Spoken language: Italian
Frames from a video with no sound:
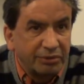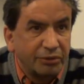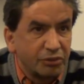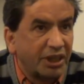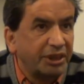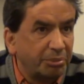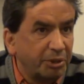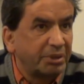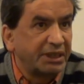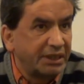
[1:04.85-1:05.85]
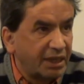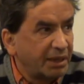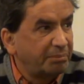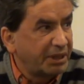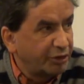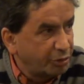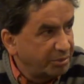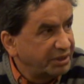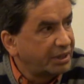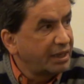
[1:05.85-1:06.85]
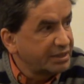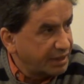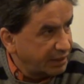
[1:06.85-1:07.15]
nonostante poi è partita la campagna Tobin Tax che è